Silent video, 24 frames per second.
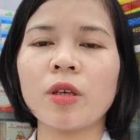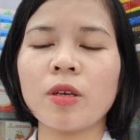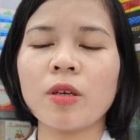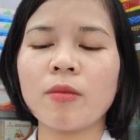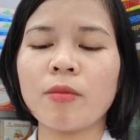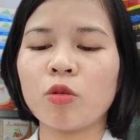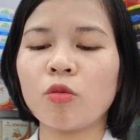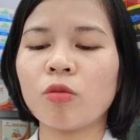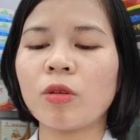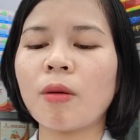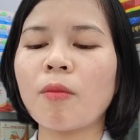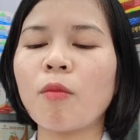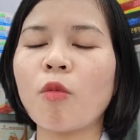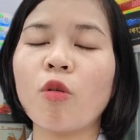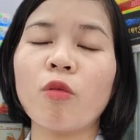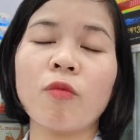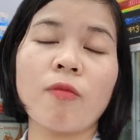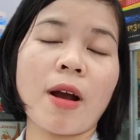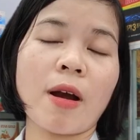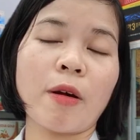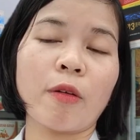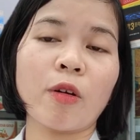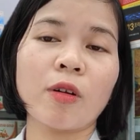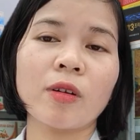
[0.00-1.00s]
Khi mà chúng ta bôi
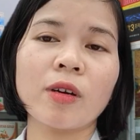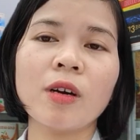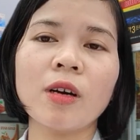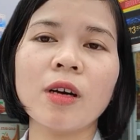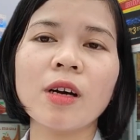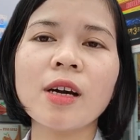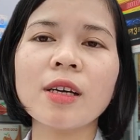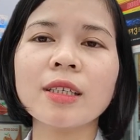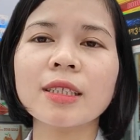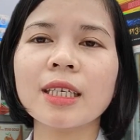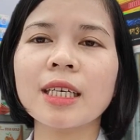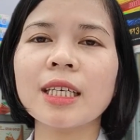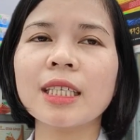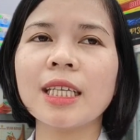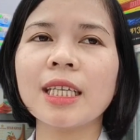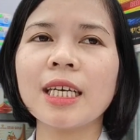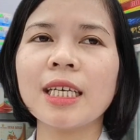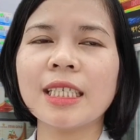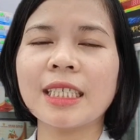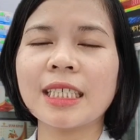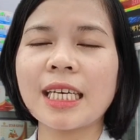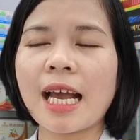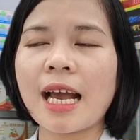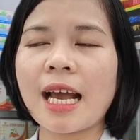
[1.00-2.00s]
vào nó đỡ cái
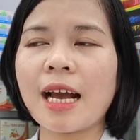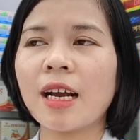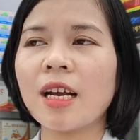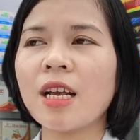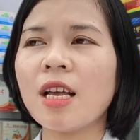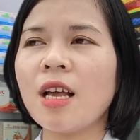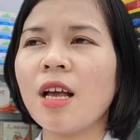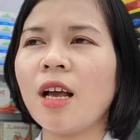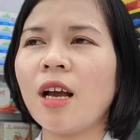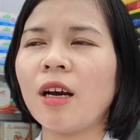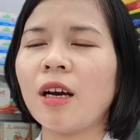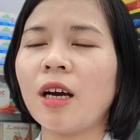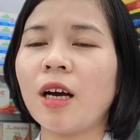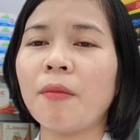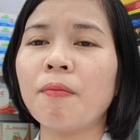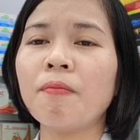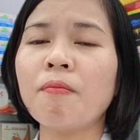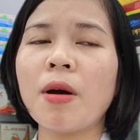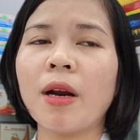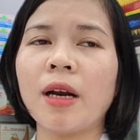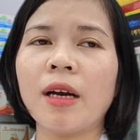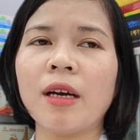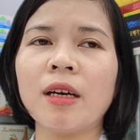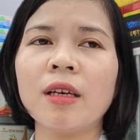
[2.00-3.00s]
tình trạng à,
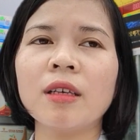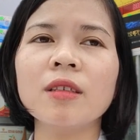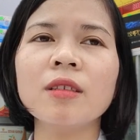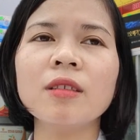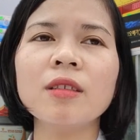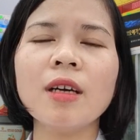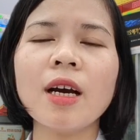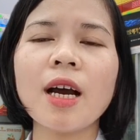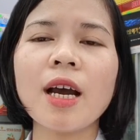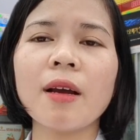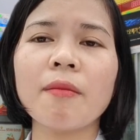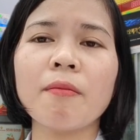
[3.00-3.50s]
mẩn ngứa,